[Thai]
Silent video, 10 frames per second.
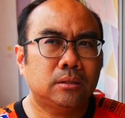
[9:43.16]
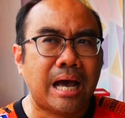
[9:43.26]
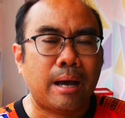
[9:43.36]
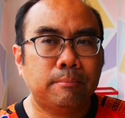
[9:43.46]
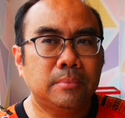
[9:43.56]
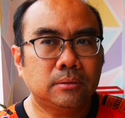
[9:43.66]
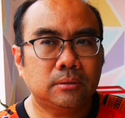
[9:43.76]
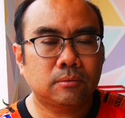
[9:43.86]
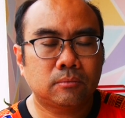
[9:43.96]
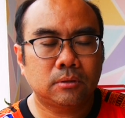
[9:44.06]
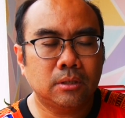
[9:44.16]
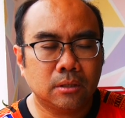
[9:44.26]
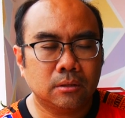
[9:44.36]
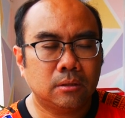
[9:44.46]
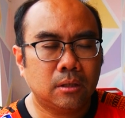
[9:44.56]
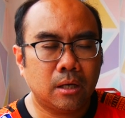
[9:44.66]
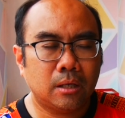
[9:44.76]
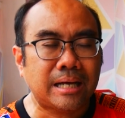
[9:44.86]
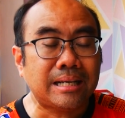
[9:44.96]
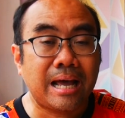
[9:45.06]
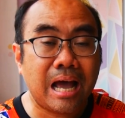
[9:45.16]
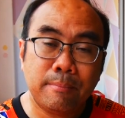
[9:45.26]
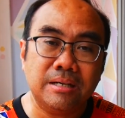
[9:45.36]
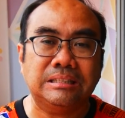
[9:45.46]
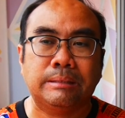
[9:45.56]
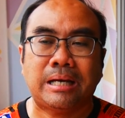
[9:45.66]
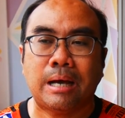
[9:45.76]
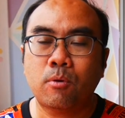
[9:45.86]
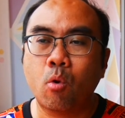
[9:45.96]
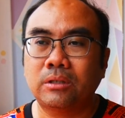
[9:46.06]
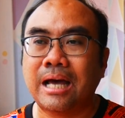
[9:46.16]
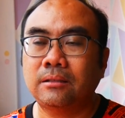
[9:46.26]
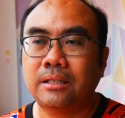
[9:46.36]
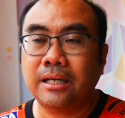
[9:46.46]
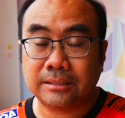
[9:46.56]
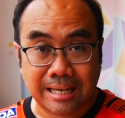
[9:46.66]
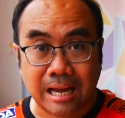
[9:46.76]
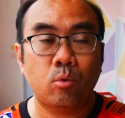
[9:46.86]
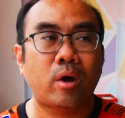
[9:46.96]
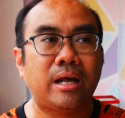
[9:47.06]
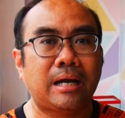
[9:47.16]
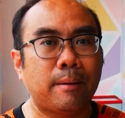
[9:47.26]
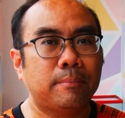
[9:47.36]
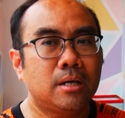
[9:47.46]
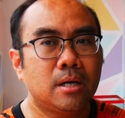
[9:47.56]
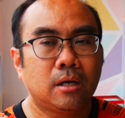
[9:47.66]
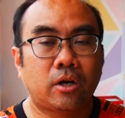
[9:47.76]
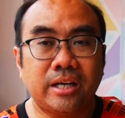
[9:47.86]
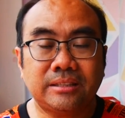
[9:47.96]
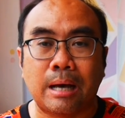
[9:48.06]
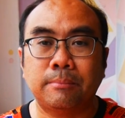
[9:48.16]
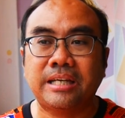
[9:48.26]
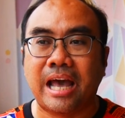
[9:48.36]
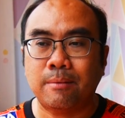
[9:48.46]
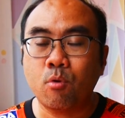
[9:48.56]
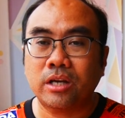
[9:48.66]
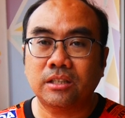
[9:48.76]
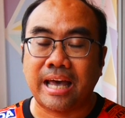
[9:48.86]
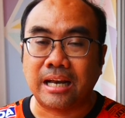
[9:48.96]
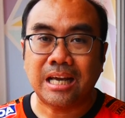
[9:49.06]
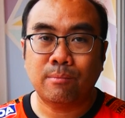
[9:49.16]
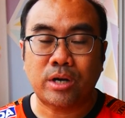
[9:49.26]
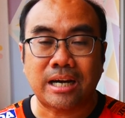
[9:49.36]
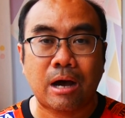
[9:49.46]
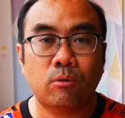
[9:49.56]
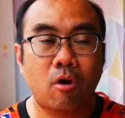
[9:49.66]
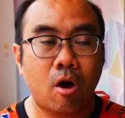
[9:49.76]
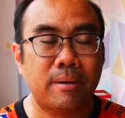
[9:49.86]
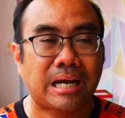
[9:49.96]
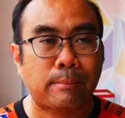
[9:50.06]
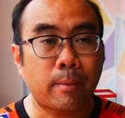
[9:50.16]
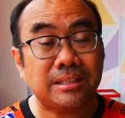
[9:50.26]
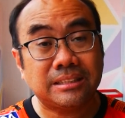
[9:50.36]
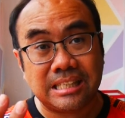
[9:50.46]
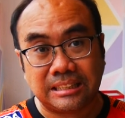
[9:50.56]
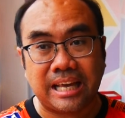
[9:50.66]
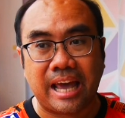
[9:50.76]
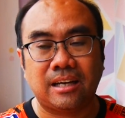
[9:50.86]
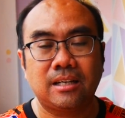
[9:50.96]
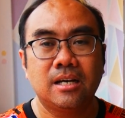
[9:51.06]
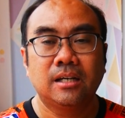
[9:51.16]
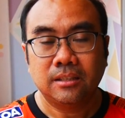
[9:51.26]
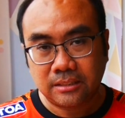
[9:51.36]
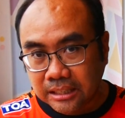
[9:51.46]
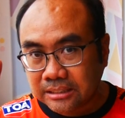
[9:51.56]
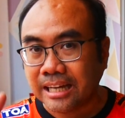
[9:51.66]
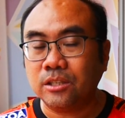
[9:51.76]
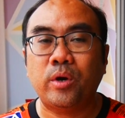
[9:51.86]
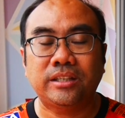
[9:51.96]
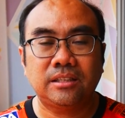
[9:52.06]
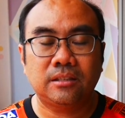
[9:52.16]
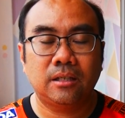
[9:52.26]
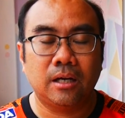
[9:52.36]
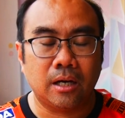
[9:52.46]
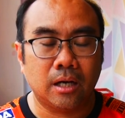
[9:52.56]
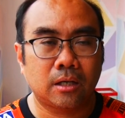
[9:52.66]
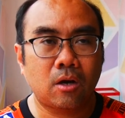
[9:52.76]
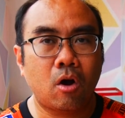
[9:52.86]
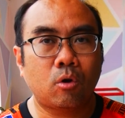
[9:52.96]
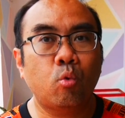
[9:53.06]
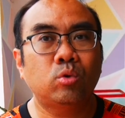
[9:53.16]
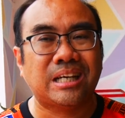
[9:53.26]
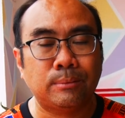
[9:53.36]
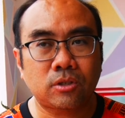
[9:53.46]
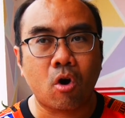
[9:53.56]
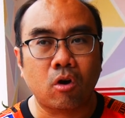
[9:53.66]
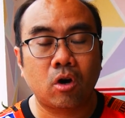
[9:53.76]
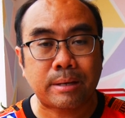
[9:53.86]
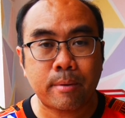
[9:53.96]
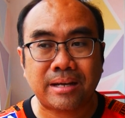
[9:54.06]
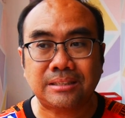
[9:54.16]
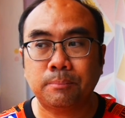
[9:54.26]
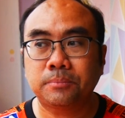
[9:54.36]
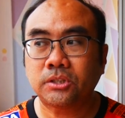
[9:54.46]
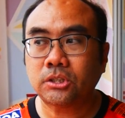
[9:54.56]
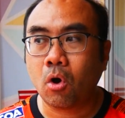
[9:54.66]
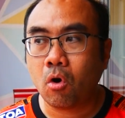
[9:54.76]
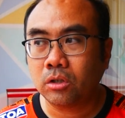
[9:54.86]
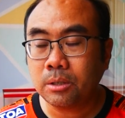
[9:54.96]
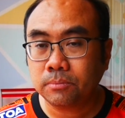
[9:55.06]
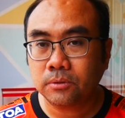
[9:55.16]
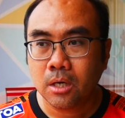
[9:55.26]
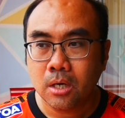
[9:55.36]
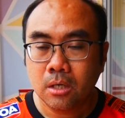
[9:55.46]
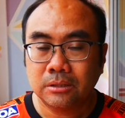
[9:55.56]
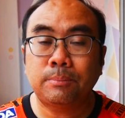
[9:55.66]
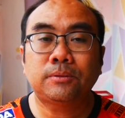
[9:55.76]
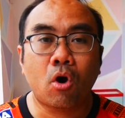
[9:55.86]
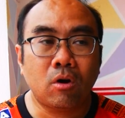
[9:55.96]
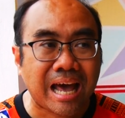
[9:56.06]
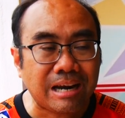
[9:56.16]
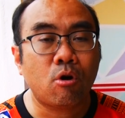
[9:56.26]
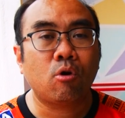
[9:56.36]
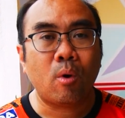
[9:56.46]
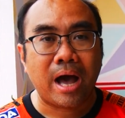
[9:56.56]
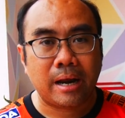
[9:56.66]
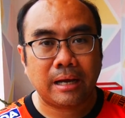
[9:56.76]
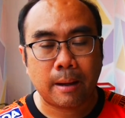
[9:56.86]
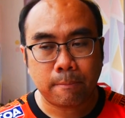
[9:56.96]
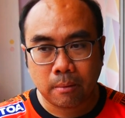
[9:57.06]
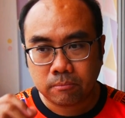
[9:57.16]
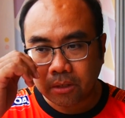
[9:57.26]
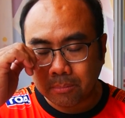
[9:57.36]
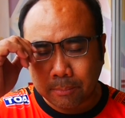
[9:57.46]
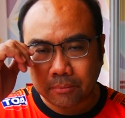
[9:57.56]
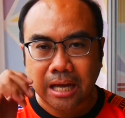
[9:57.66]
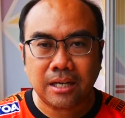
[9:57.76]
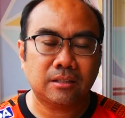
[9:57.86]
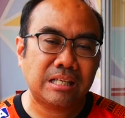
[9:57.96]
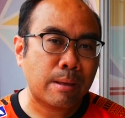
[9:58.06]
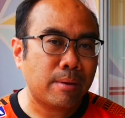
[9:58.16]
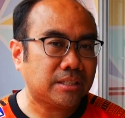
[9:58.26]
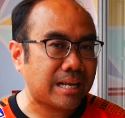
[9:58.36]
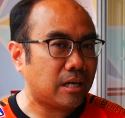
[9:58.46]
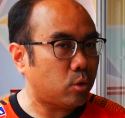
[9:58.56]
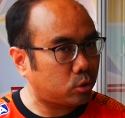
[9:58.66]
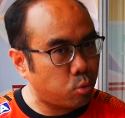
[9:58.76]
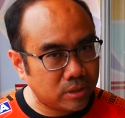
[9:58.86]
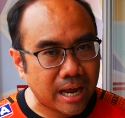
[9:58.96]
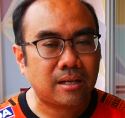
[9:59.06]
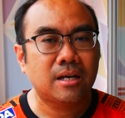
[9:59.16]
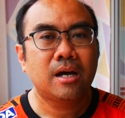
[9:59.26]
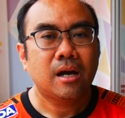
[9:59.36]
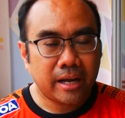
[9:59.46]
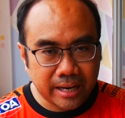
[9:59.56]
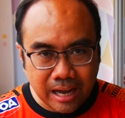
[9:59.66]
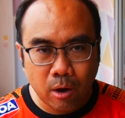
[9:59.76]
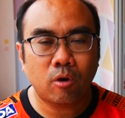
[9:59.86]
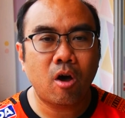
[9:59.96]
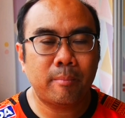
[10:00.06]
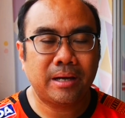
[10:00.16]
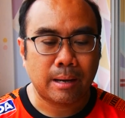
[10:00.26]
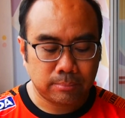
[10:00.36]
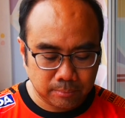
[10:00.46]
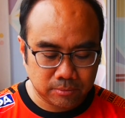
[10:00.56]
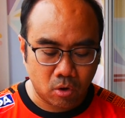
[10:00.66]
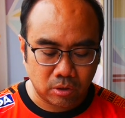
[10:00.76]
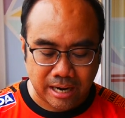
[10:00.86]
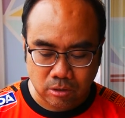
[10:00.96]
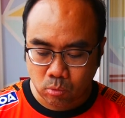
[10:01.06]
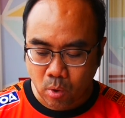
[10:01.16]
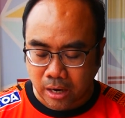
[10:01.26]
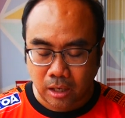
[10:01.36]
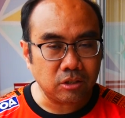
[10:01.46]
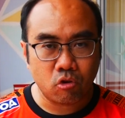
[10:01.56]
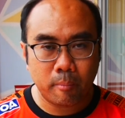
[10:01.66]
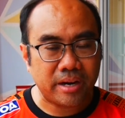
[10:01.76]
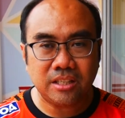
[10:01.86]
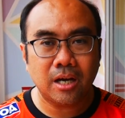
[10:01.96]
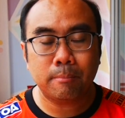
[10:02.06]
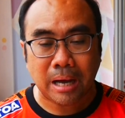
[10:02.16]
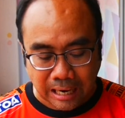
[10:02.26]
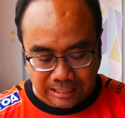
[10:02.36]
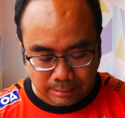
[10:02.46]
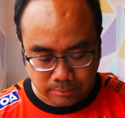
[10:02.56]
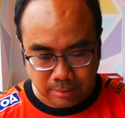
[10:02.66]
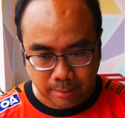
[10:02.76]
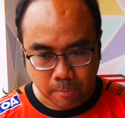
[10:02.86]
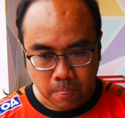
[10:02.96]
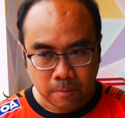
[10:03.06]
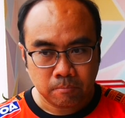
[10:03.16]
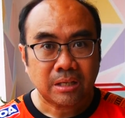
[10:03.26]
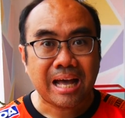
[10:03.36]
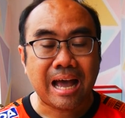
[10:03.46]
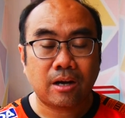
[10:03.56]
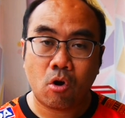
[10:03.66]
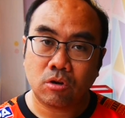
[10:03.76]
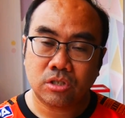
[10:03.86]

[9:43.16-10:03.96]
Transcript: สามหนึ่งนัดละห้าหมื่นใช่ไหมครับหกนัด ถ้าเกิดชนะรวดนะครับก็ได้สามแสนบวกอีกแสนหนึ่งบักเข้ารอบนะครับก็เป็นสี่แสน4แสน US เอ่อก็คูณ32ก็ได้ประมาณ 1210 12 ล้านกว่ากว่านะครับ สำหรับถ้าเกิดทีมที่ชนะรวดทุกนัดและได้เข้ารอบนะครับ 12 ล้านกว่ากว่า ก็ถือว่าไม่ได้เยอะมากนะครับสำหรับค่าของ